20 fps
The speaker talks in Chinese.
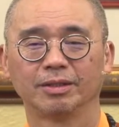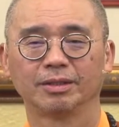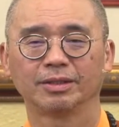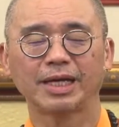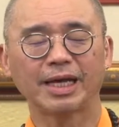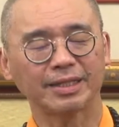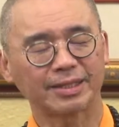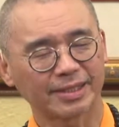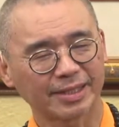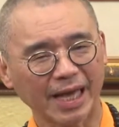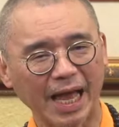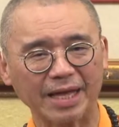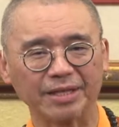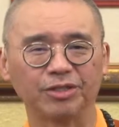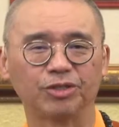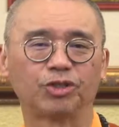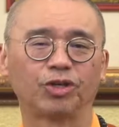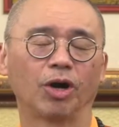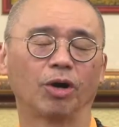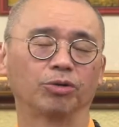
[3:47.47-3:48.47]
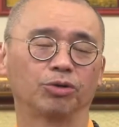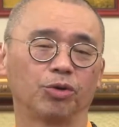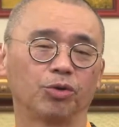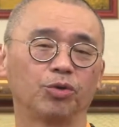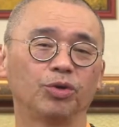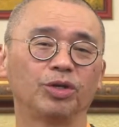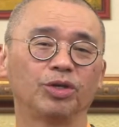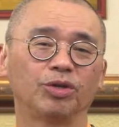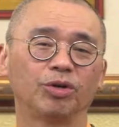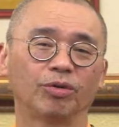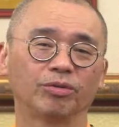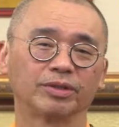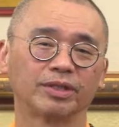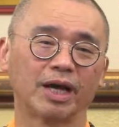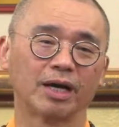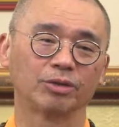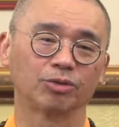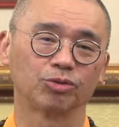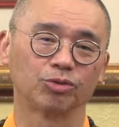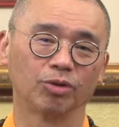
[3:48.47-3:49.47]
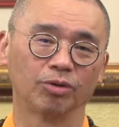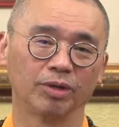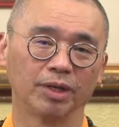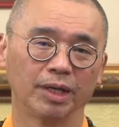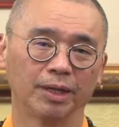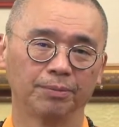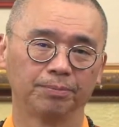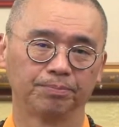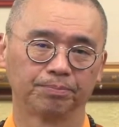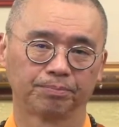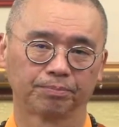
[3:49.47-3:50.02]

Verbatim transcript: 在善巧的运用当中啊，